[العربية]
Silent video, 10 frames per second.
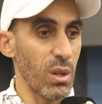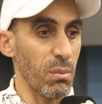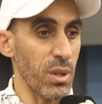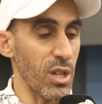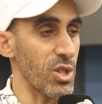
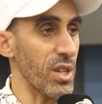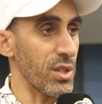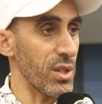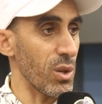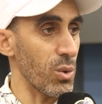من اجل
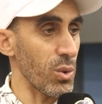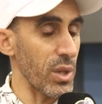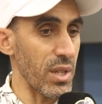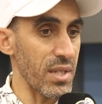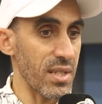انه
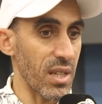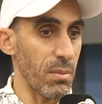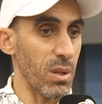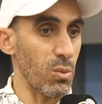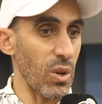
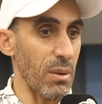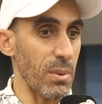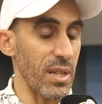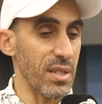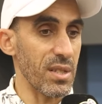يستقبل
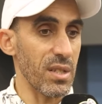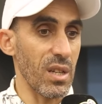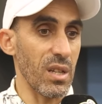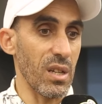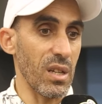المقابلات
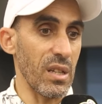ديال